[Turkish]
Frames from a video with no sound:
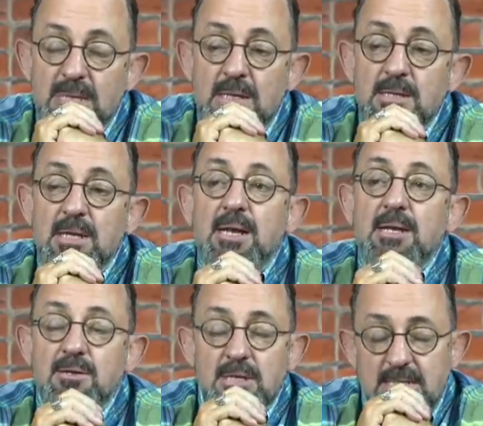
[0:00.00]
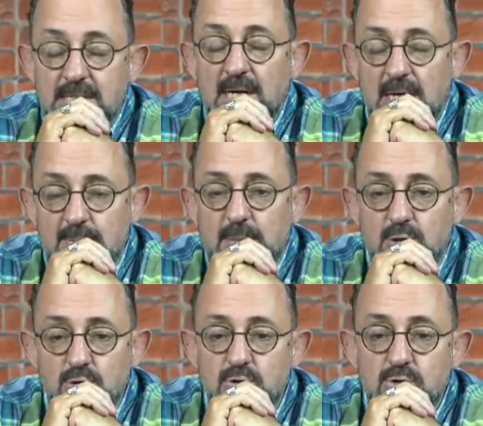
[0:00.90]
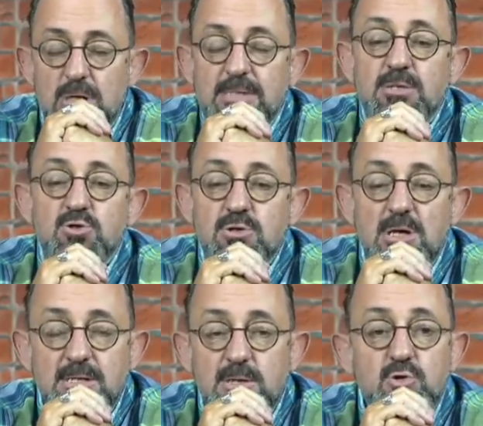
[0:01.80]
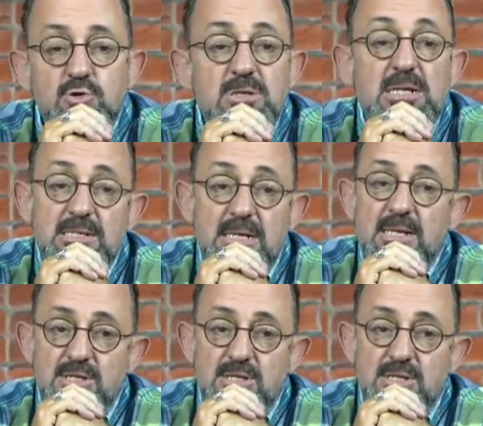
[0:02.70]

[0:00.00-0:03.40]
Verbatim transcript: Evet. Yani gerçekten kaybediyoruz. Bunu atasözü söylememi... atasözü değil sadece.